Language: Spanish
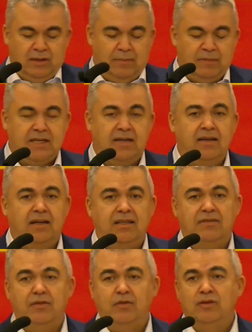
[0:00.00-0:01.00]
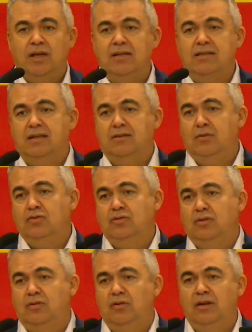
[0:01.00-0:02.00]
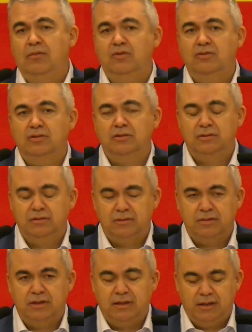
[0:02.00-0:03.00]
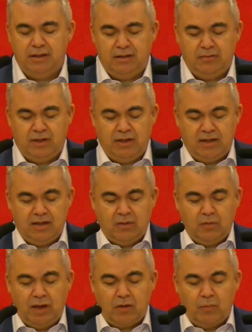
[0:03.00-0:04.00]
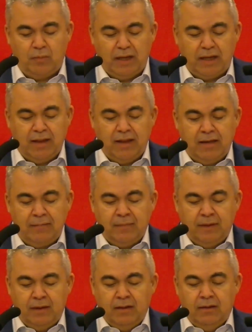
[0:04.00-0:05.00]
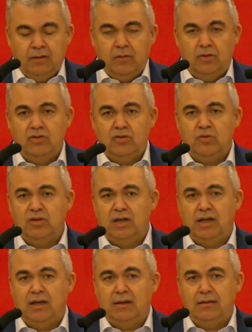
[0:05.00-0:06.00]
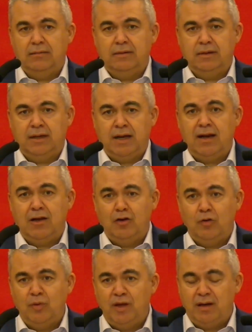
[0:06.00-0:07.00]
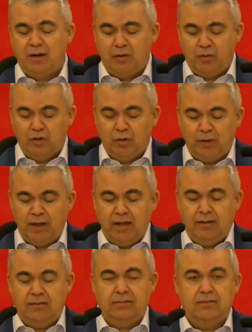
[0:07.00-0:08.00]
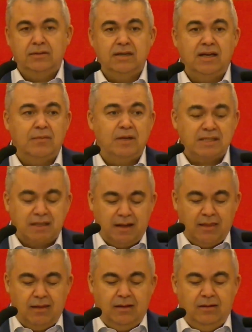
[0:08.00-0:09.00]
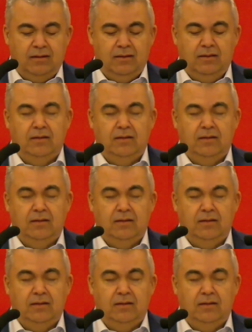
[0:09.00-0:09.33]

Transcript: A pesar de las dificultades que todos conocemos, eh, una legislatura complicada, hoy somos la gran economía de la Unión Europea, es la que más crece,